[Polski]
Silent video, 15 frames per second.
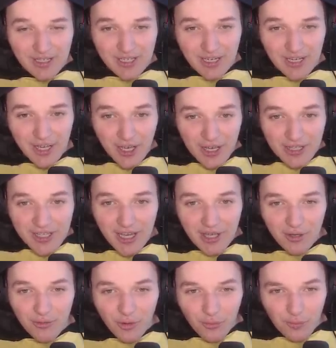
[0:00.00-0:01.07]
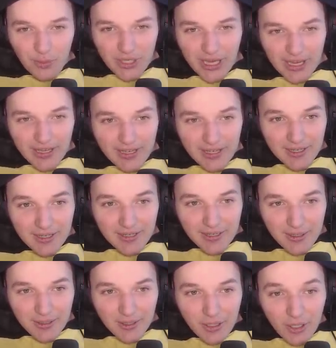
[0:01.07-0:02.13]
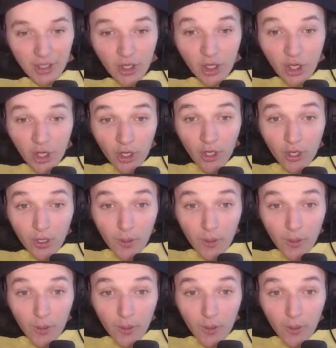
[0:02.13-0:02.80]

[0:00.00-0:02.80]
czekaj. Nie, ej, on, on no, bije. Znajdę zaraz tego likwenta, który...